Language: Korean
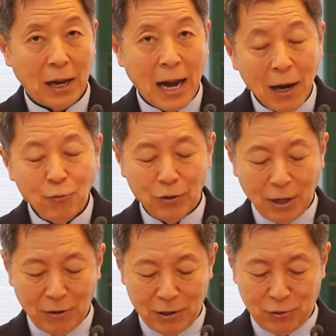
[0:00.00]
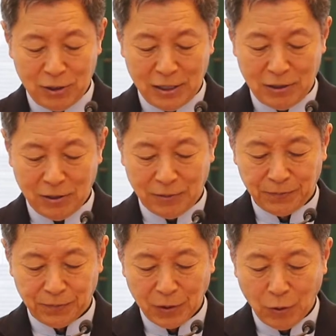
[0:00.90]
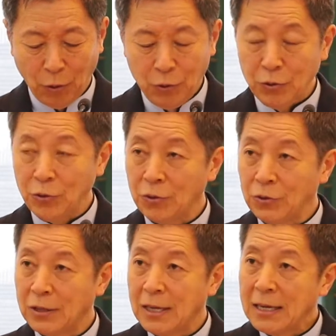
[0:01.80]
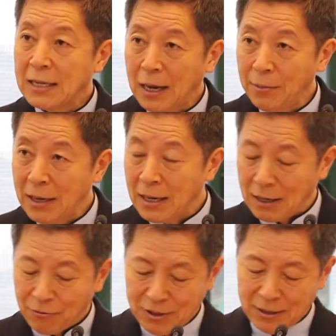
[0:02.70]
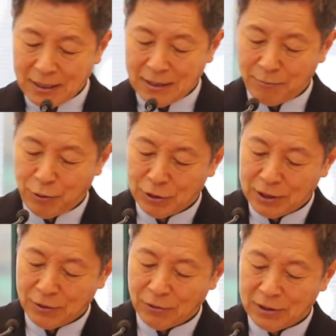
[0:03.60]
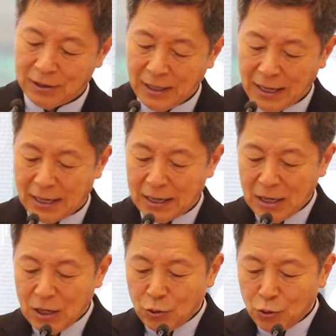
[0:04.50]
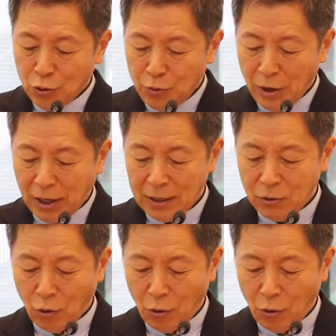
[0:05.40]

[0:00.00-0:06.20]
항구라고 할 수 있겠죠. 오늘로는 까발라라고 이렇게 표시되고 있는데 유명한